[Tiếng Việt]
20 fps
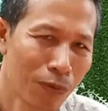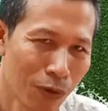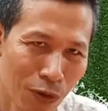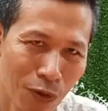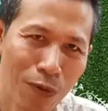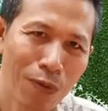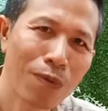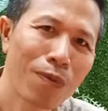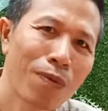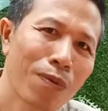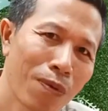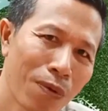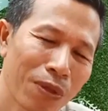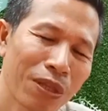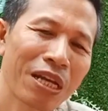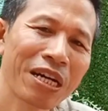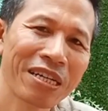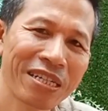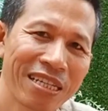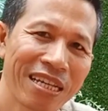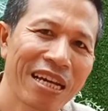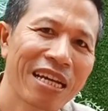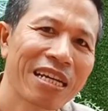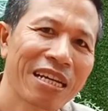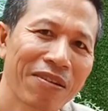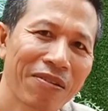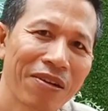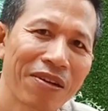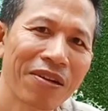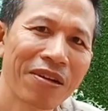một thời gian
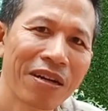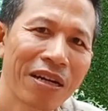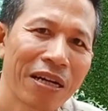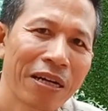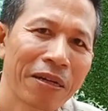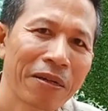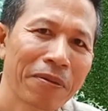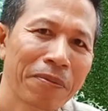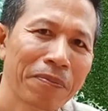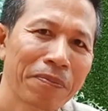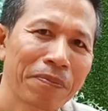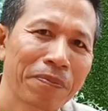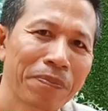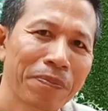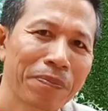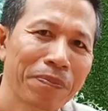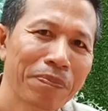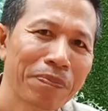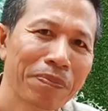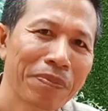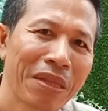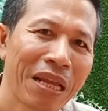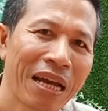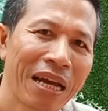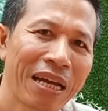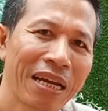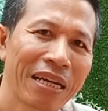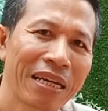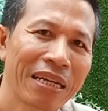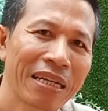nào đó
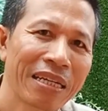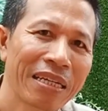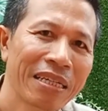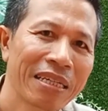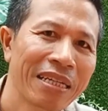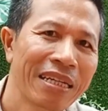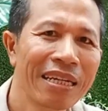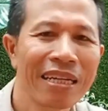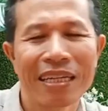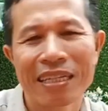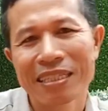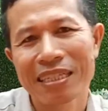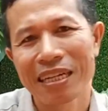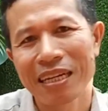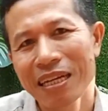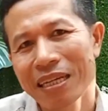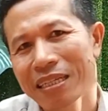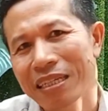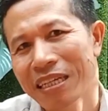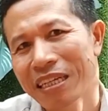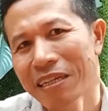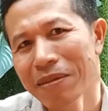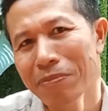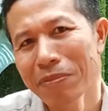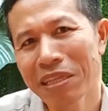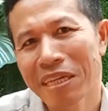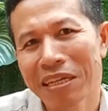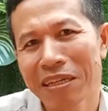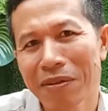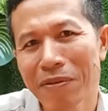Đấy. chẳng hạn như kiếm
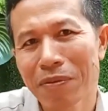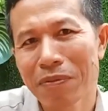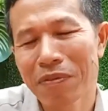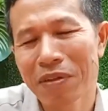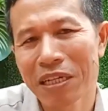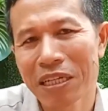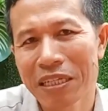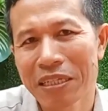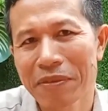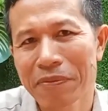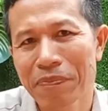tiền cũng vậy